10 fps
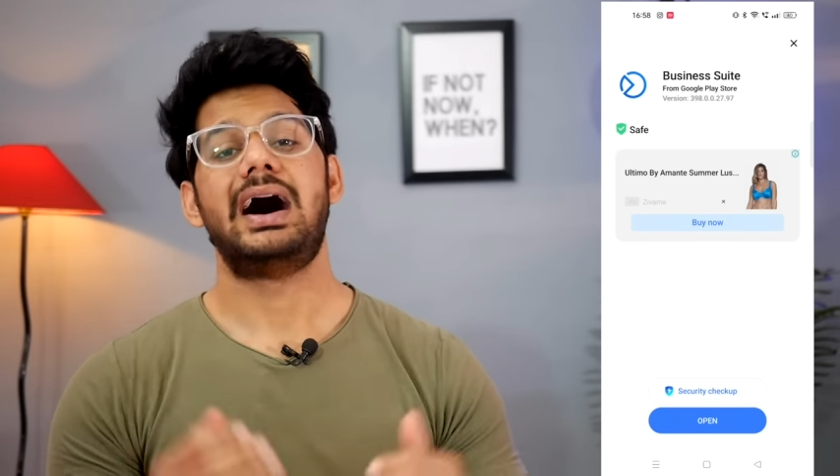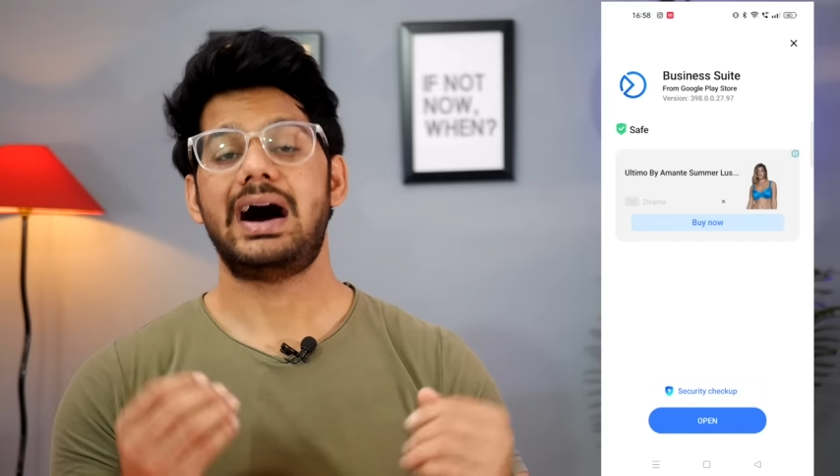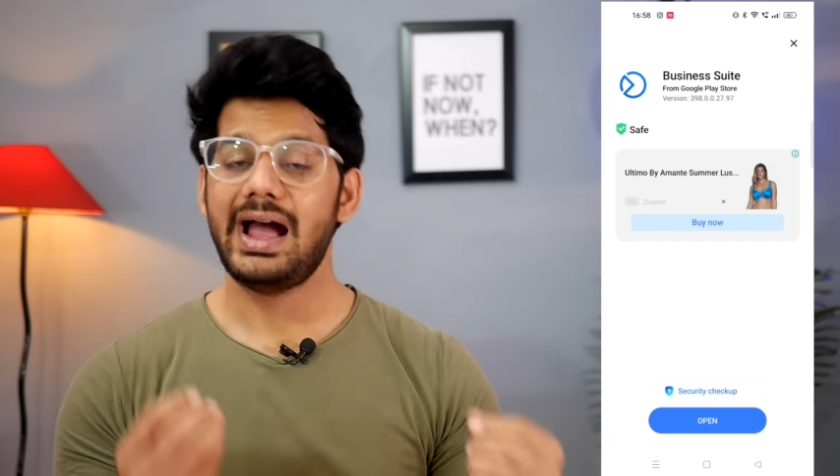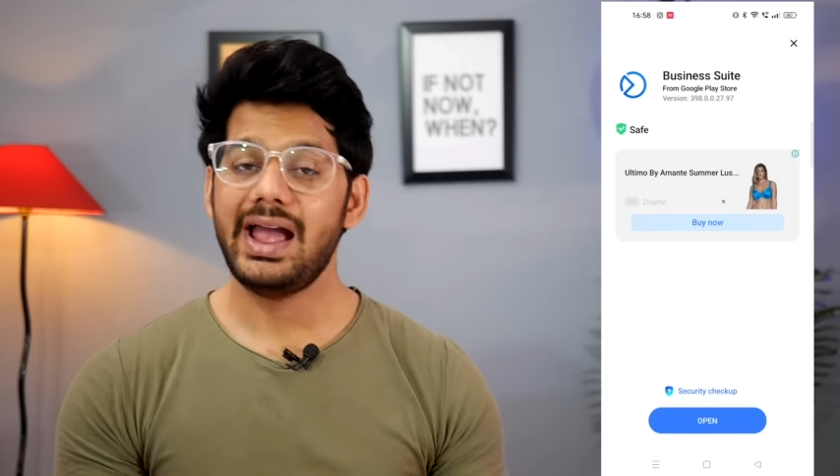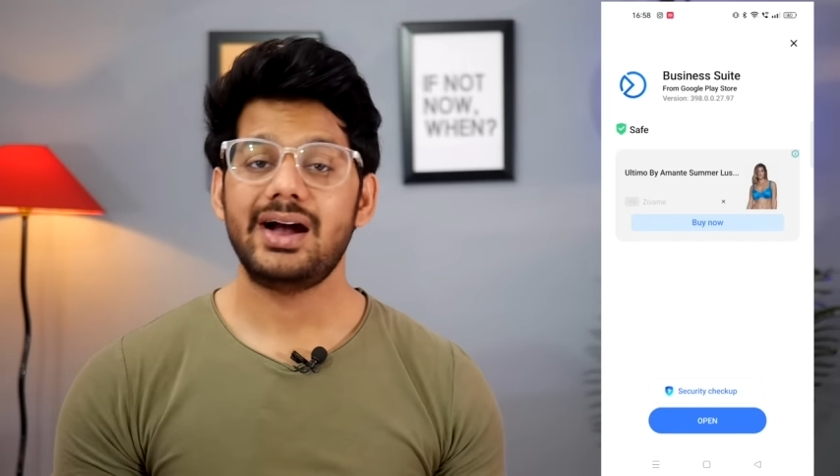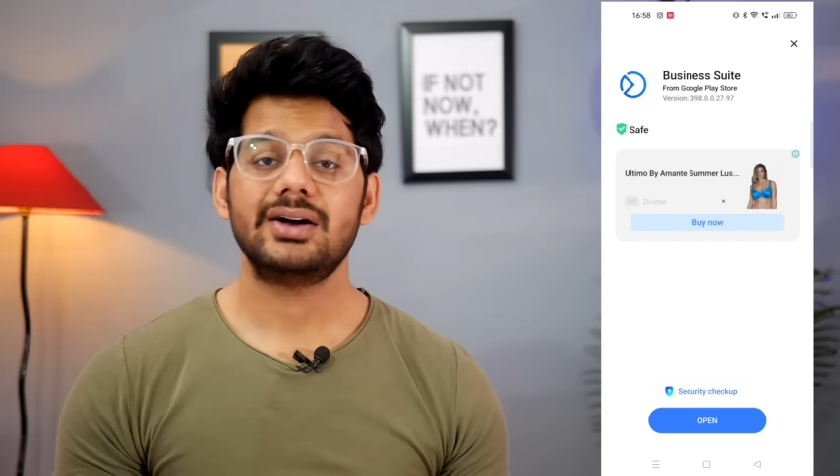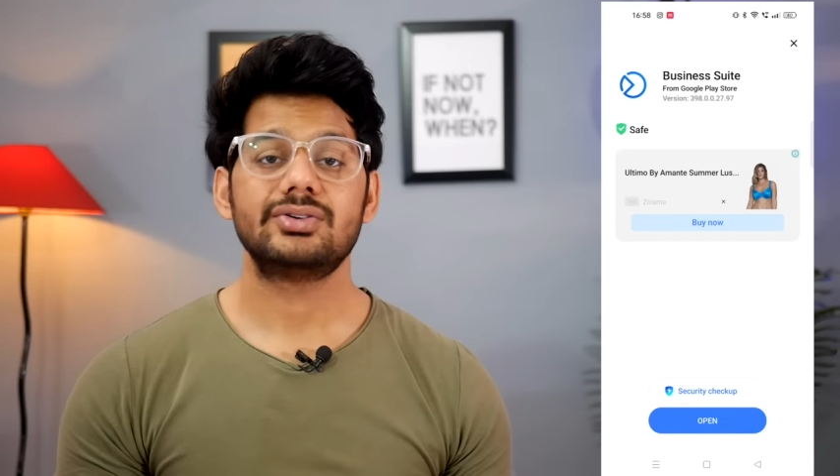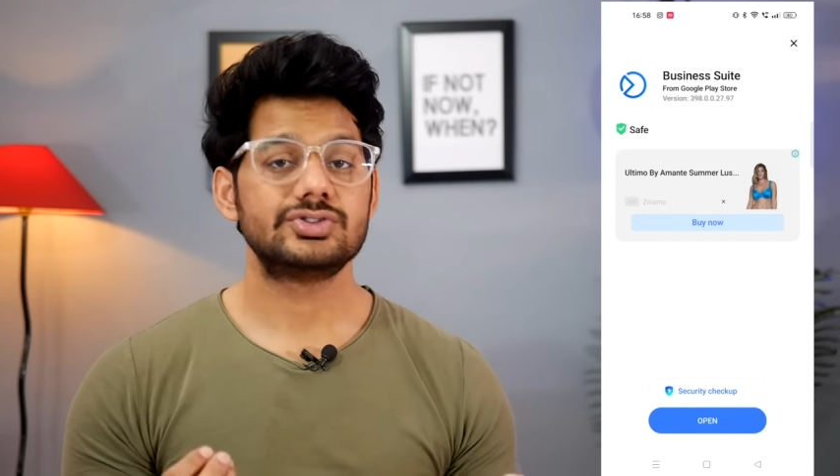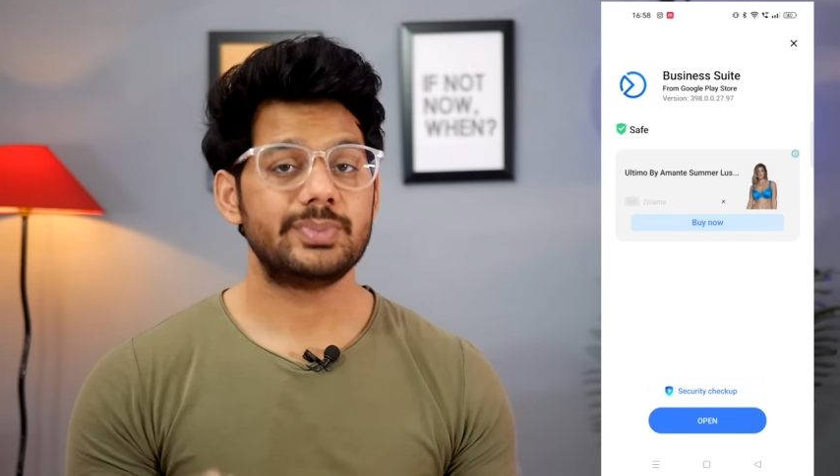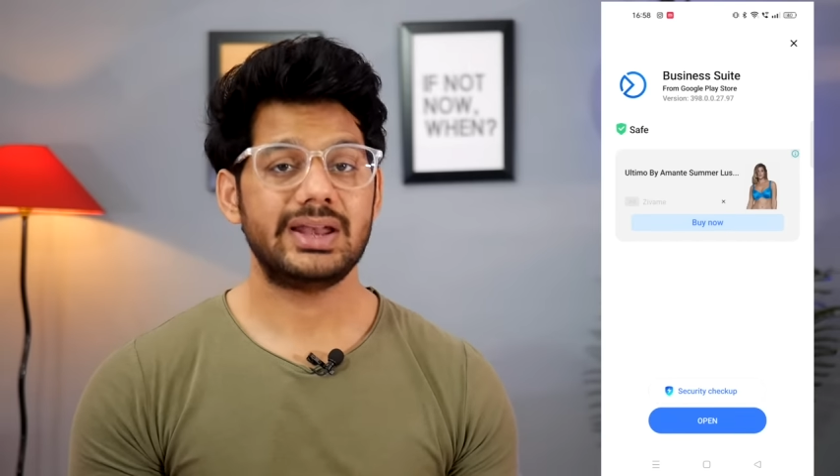आया
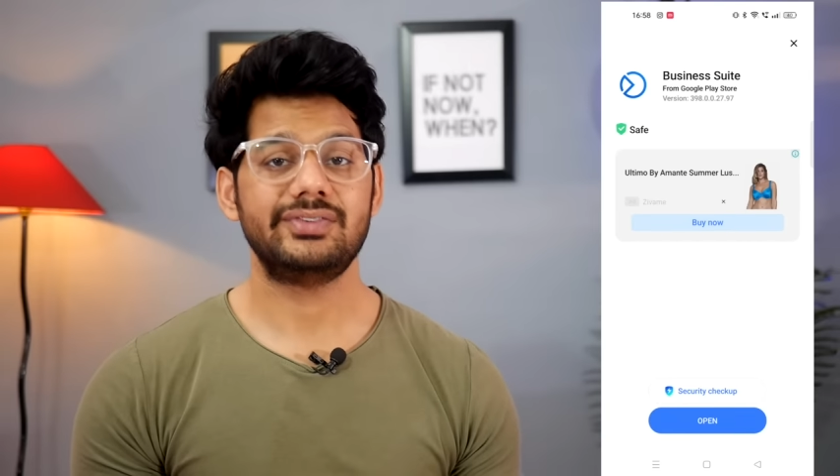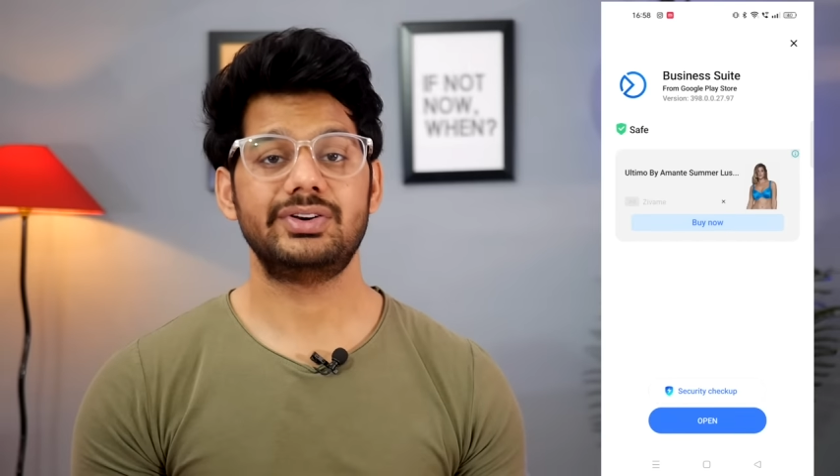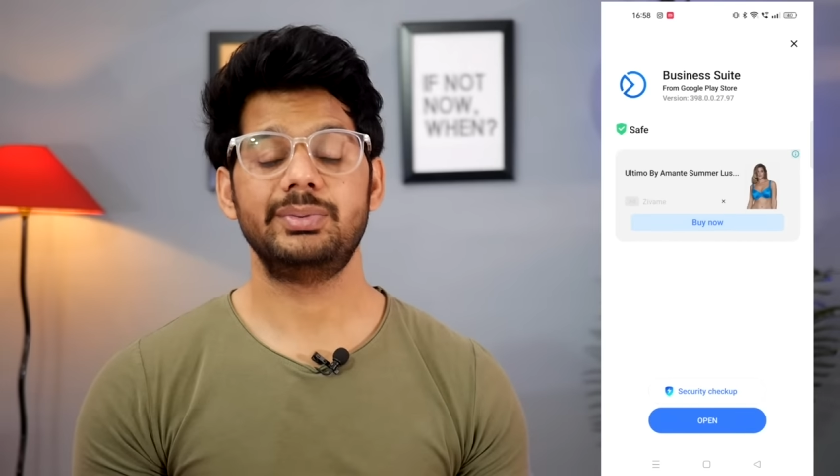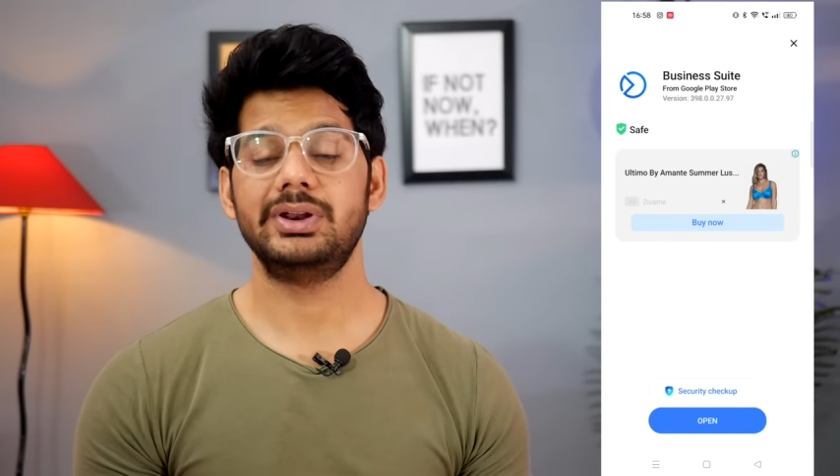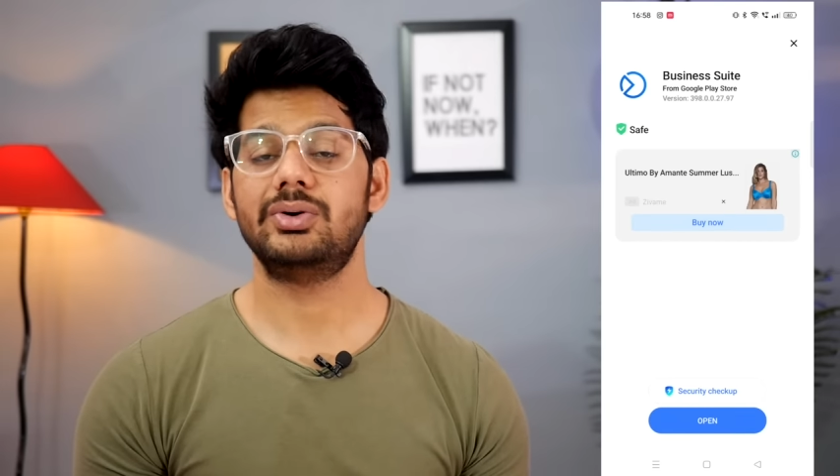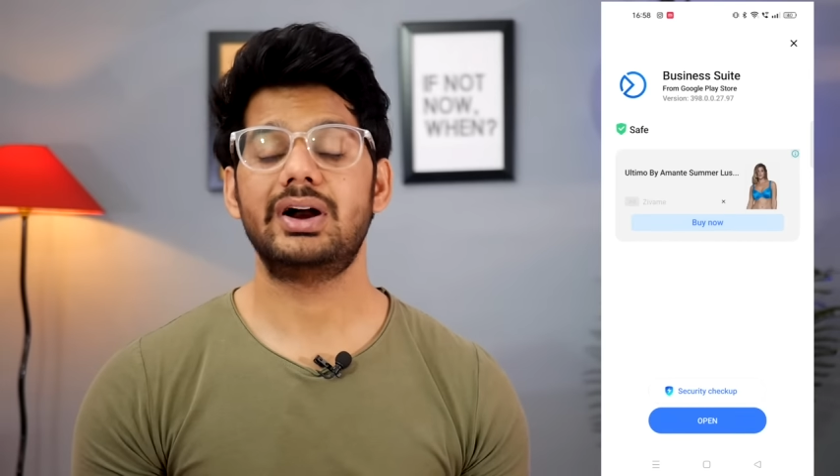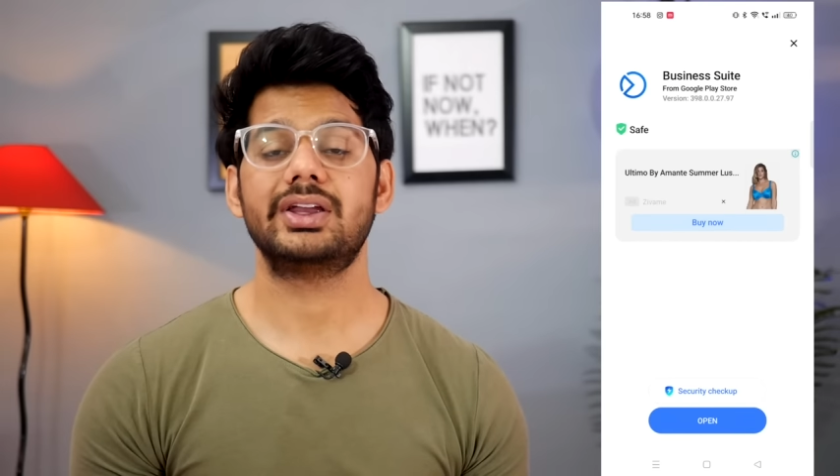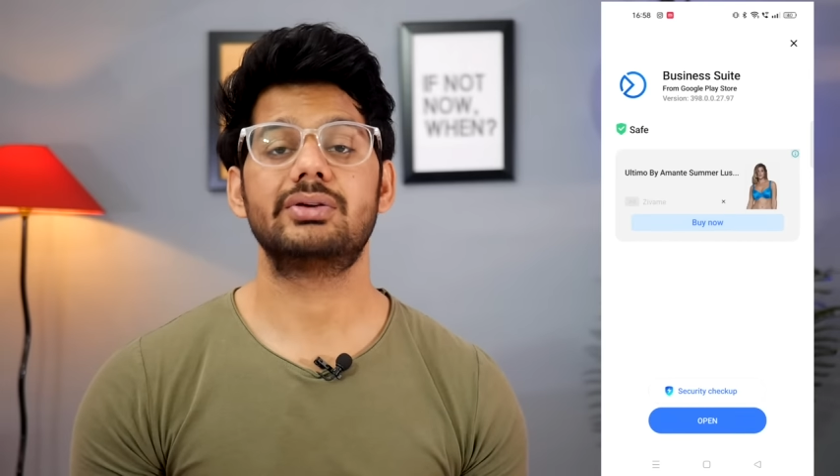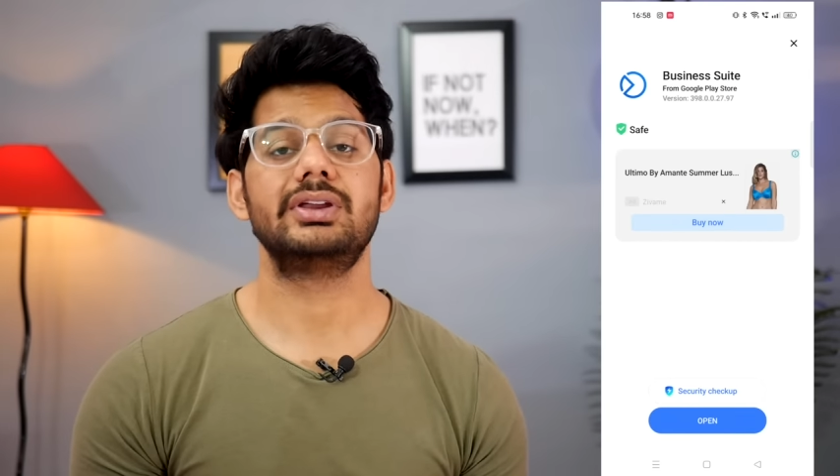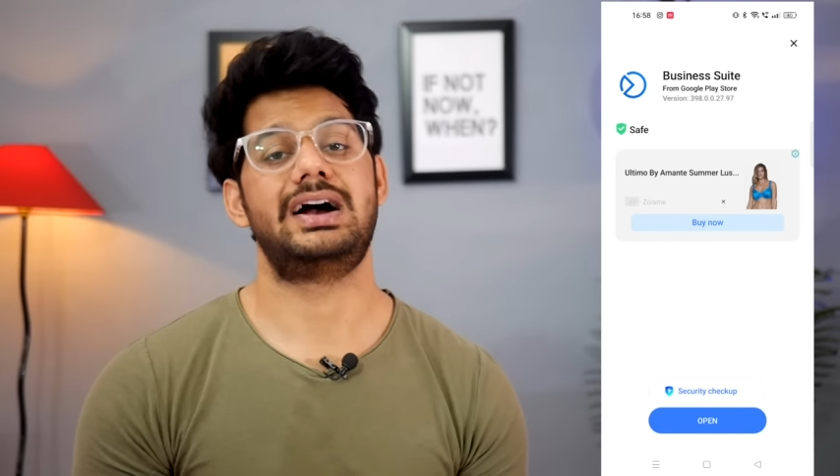कुछ बेनिफिट भी नहीं हुआ
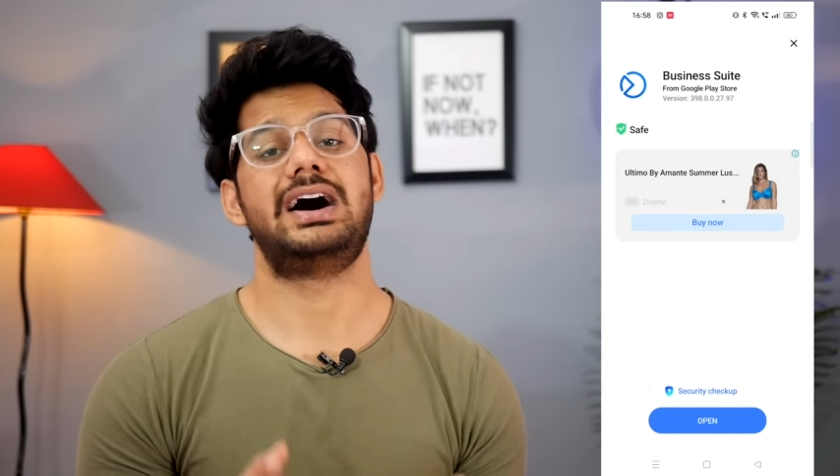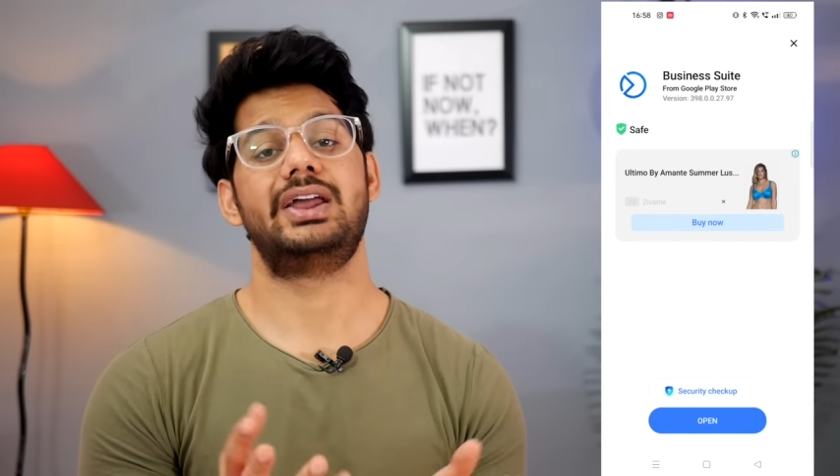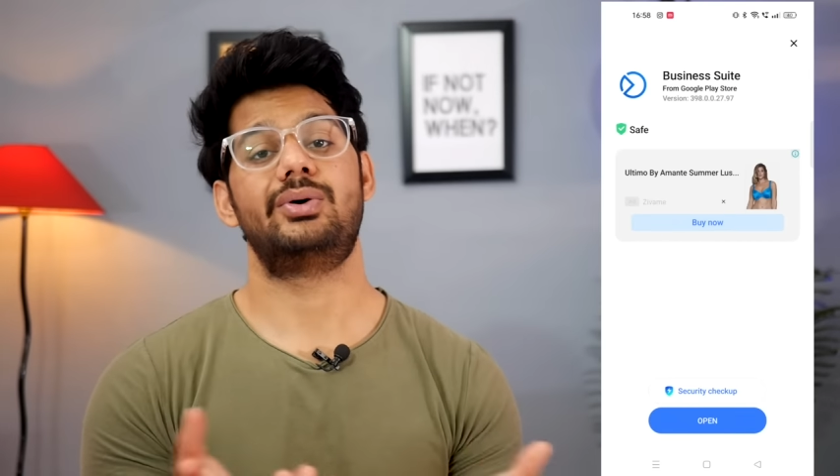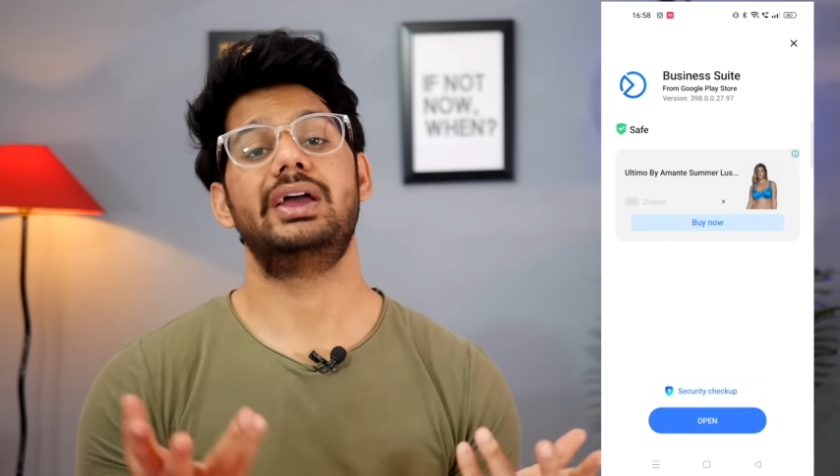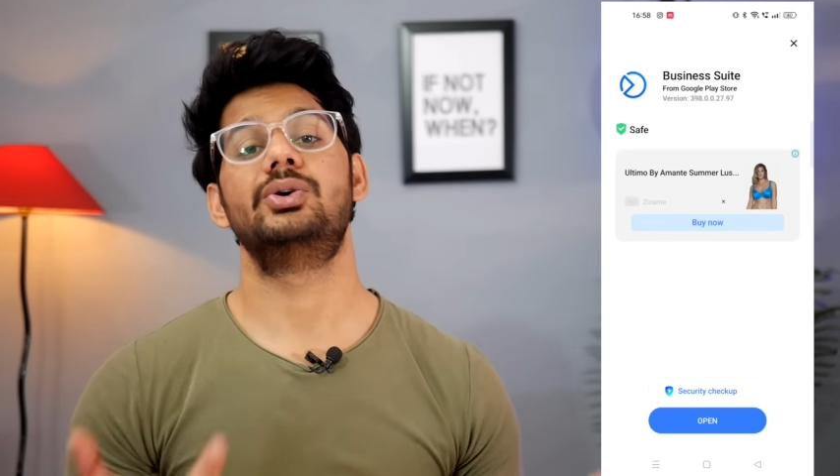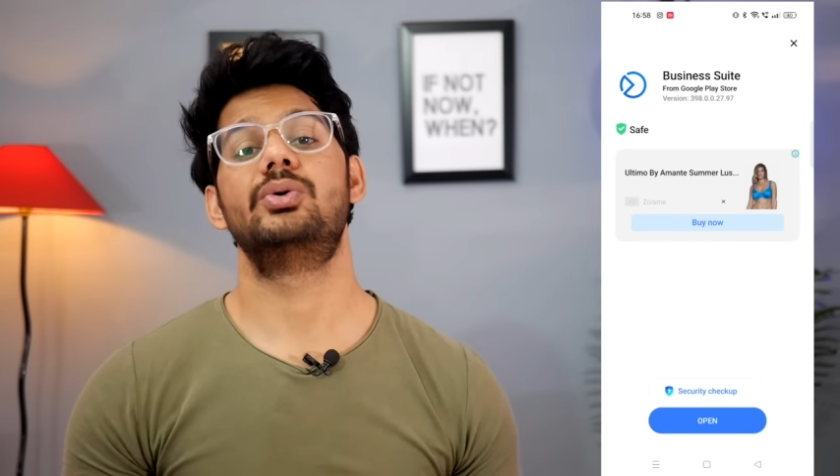क्योंकि आर हुआ